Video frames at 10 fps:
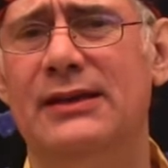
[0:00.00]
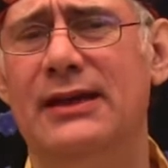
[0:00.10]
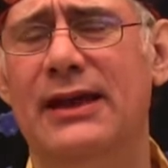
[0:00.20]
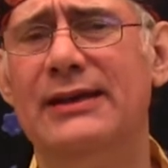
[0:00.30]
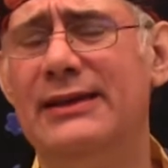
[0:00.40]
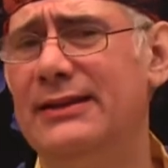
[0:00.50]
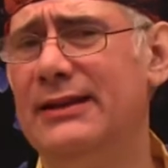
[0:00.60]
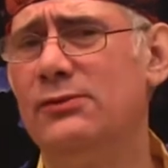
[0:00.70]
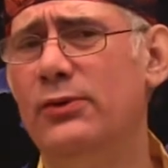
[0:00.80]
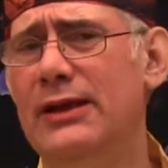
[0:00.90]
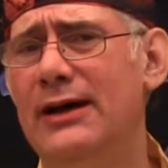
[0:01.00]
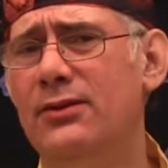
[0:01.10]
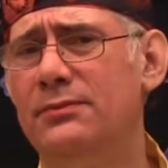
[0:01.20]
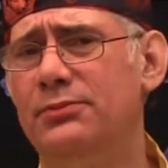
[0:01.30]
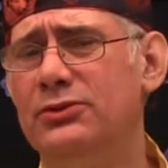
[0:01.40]
que hay que tener
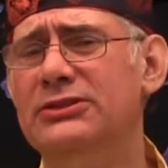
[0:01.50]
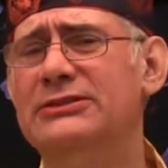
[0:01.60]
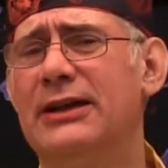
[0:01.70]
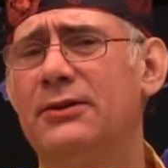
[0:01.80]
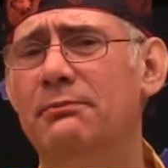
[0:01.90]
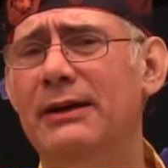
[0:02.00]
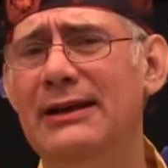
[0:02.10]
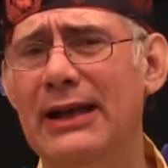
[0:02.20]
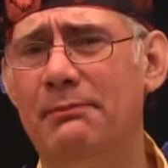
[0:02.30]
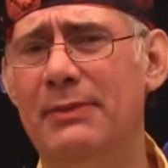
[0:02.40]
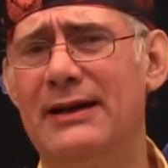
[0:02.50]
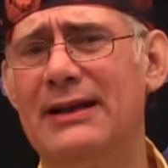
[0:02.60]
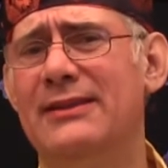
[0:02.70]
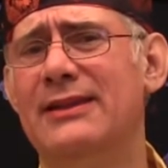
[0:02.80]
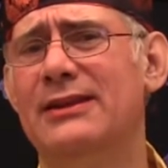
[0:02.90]
cuidado por si se rompen las
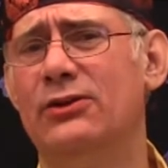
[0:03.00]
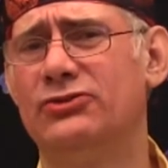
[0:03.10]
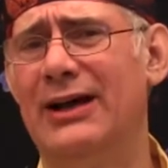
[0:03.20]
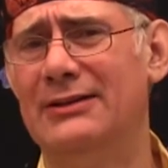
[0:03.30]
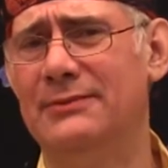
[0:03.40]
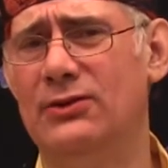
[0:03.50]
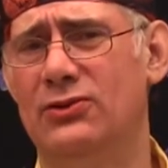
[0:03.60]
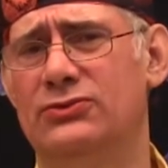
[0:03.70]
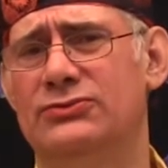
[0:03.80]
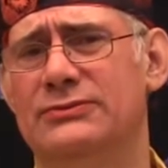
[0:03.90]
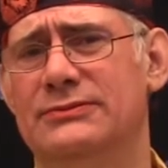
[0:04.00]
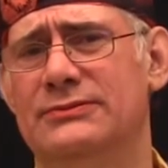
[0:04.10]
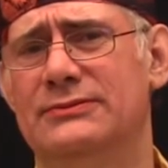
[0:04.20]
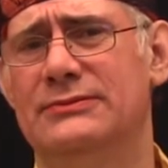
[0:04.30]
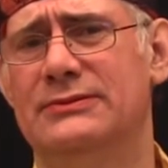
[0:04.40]
paredes de los alveolos.
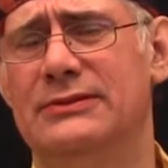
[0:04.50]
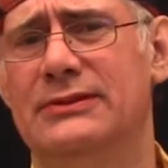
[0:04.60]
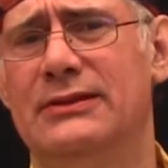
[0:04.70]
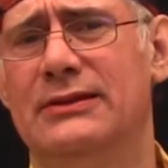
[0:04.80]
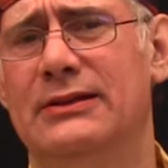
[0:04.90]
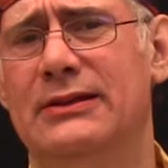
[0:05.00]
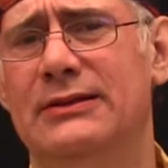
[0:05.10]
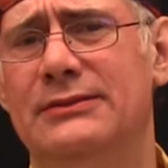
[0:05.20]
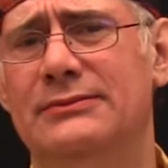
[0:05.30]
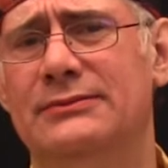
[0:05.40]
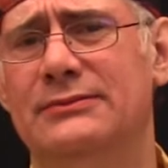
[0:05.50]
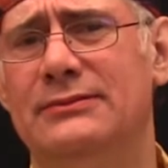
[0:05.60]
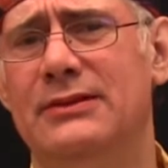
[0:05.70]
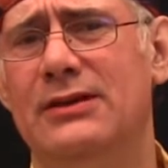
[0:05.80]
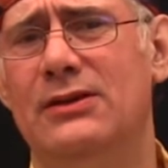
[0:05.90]
¿eh?
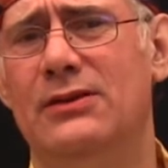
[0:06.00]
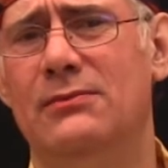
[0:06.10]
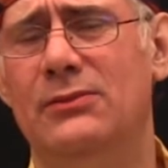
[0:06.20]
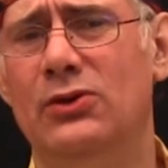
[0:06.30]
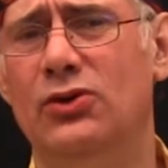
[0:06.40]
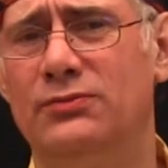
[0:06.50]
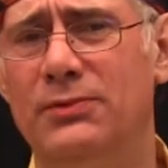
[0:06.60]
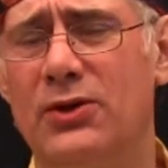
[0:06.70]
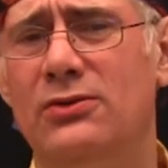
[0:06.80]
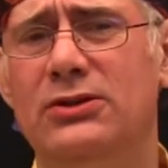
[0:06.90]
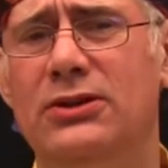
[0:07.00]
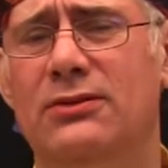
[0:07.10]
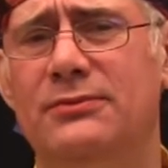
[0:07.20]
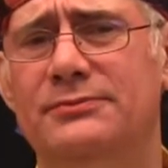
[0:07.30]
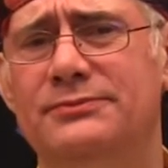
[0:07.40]
Los bronquios,